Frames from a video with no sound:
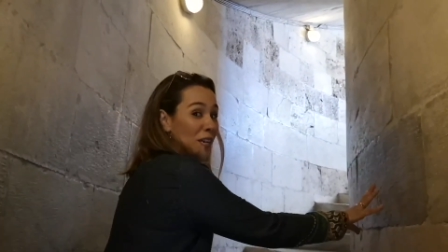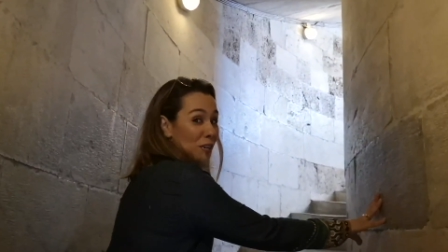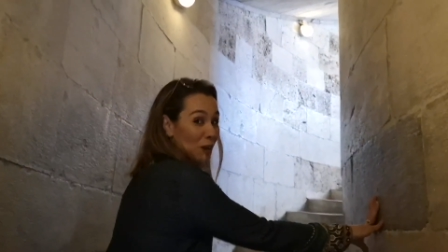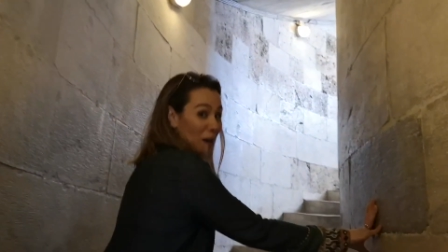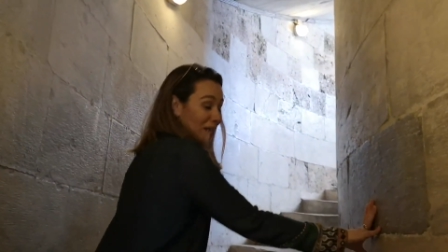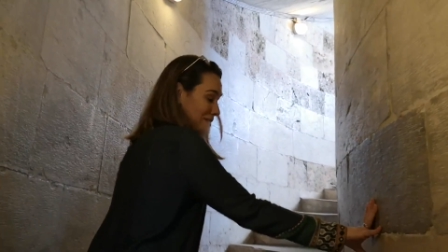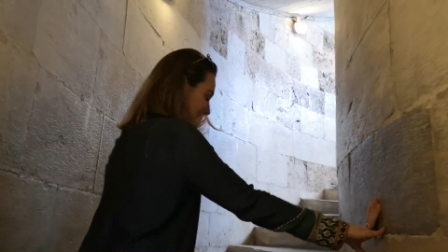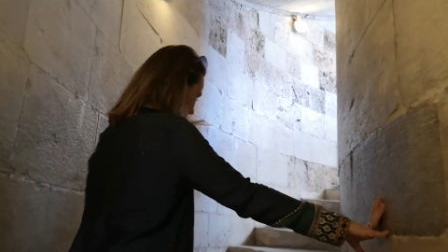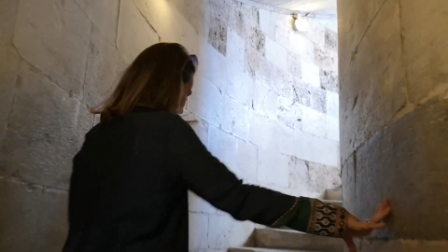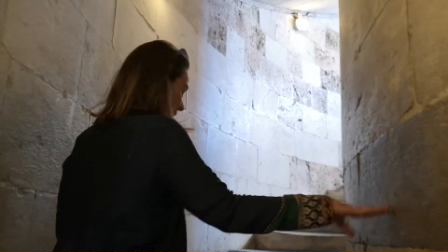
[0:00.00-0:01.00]
E olha,
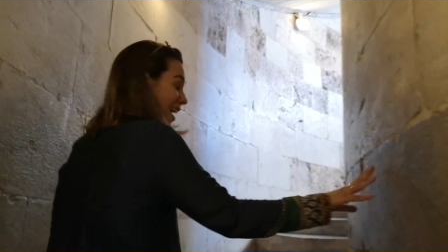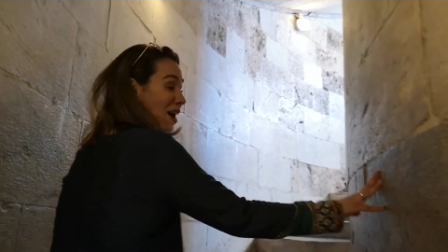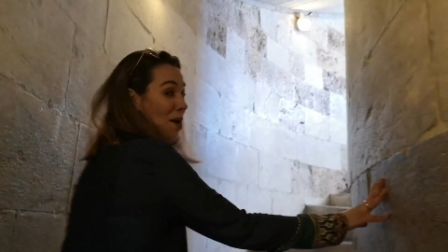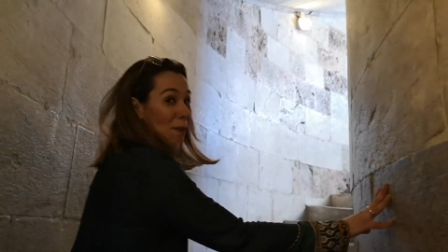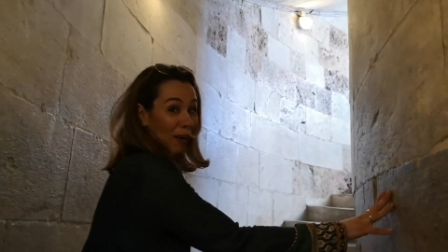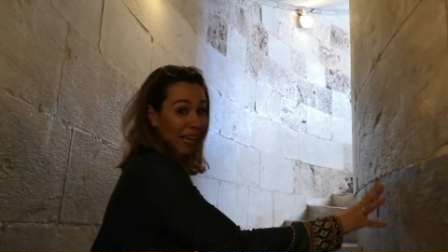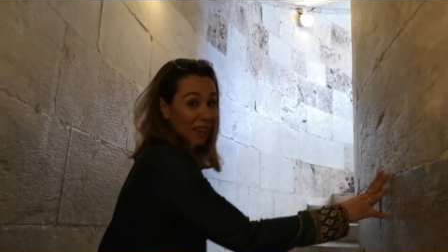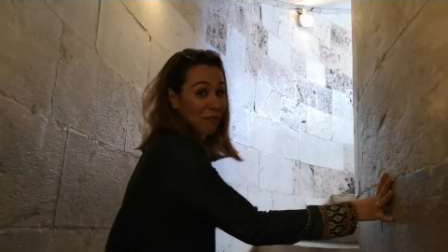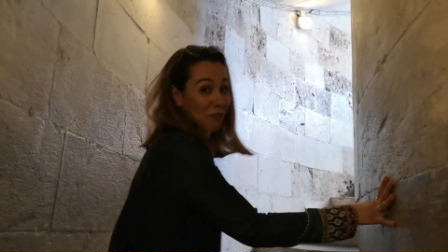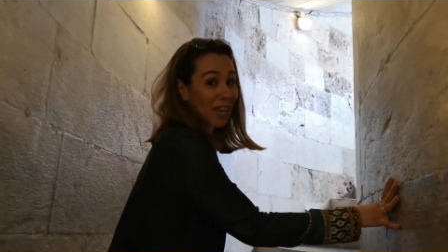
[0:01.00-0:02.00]
para
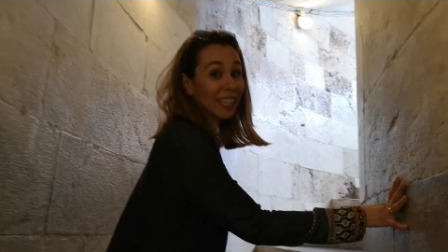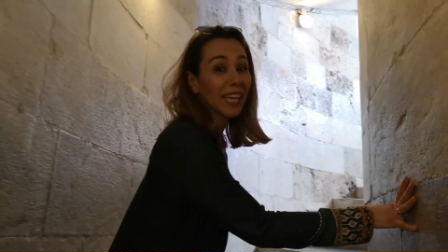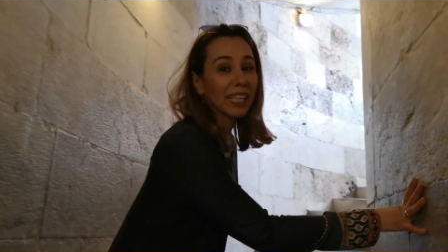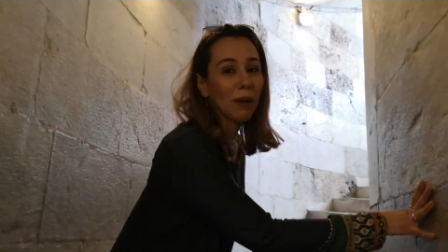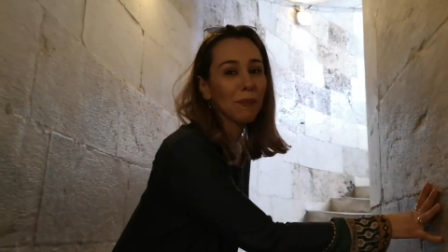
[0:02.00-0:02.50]
quem vem tem que estar